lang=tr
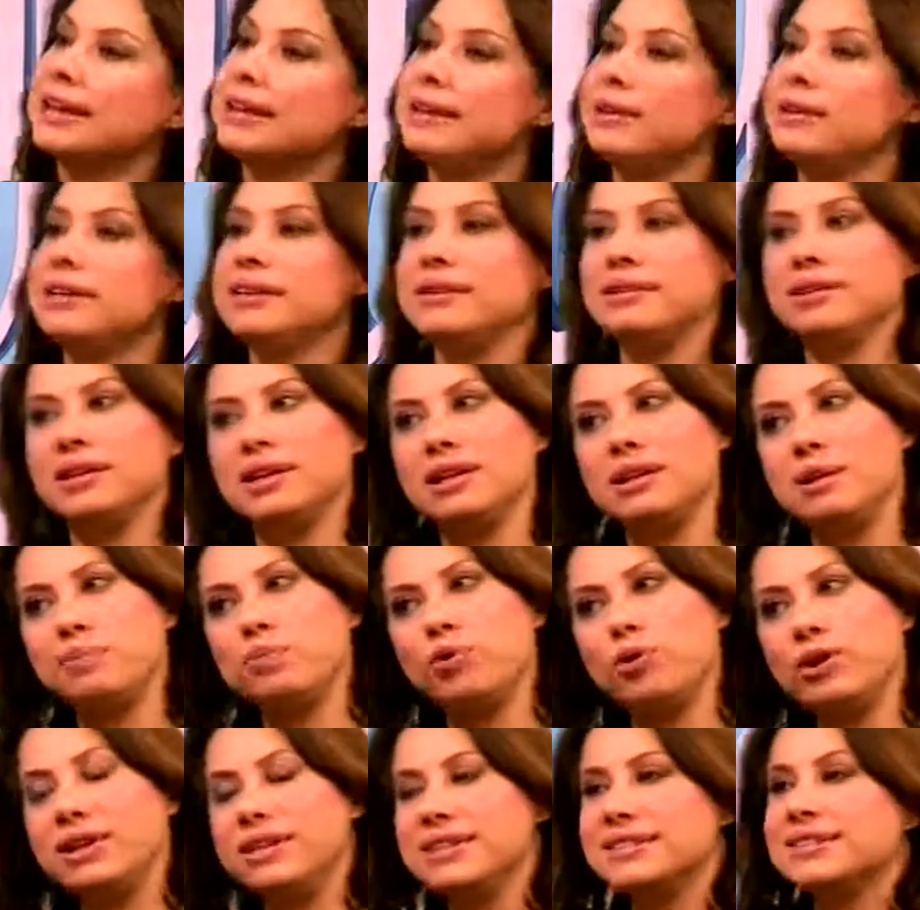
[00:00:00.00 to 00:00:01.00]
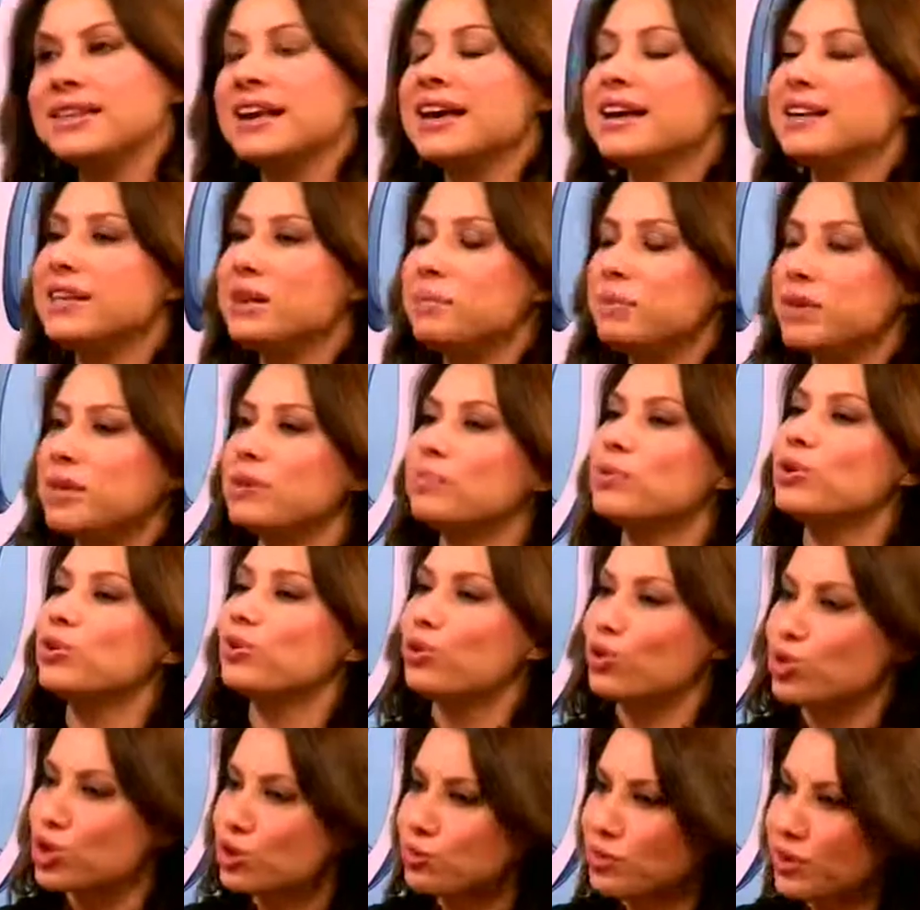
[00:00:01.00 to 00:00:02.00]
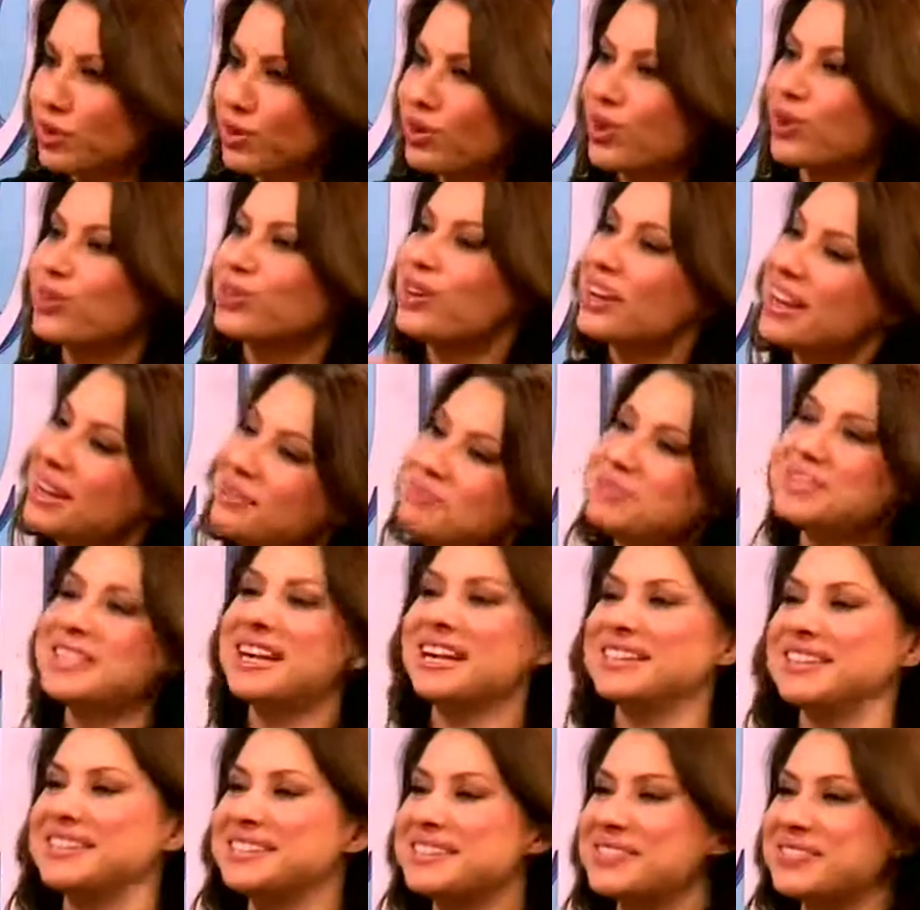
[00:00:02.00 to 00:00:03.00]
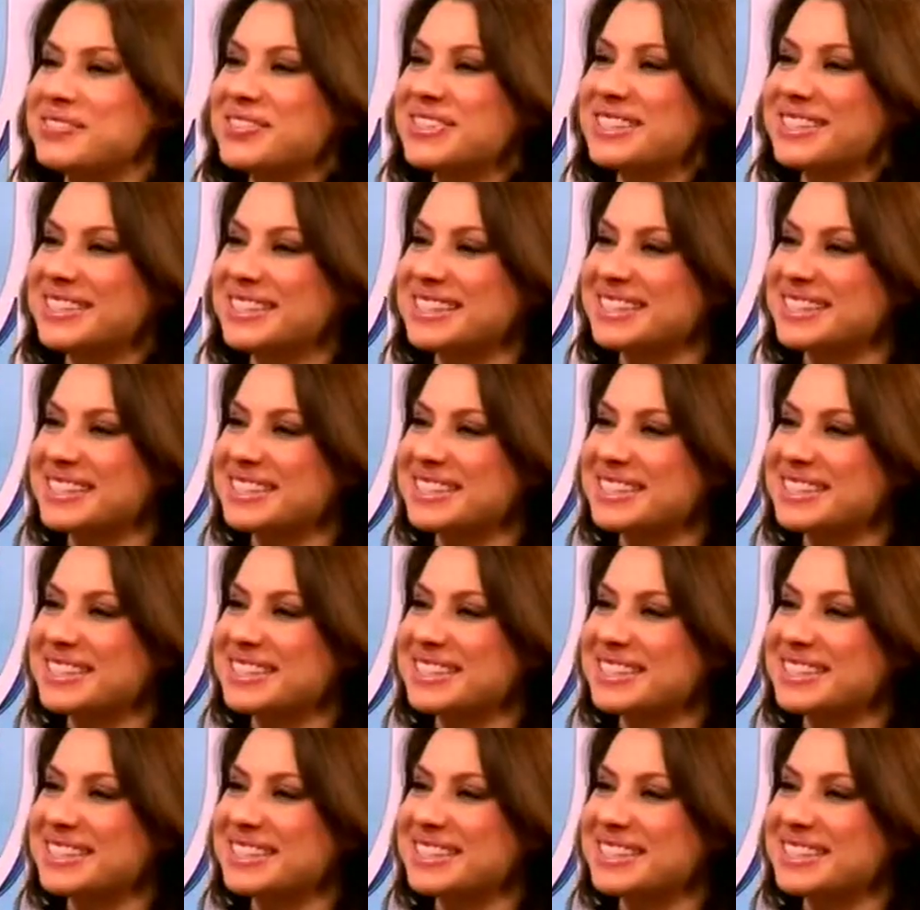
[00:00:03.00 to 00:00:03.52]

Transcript: li, e, lipoliz gibi gibi konuşmalar oldu. Bize anlatır mısınız?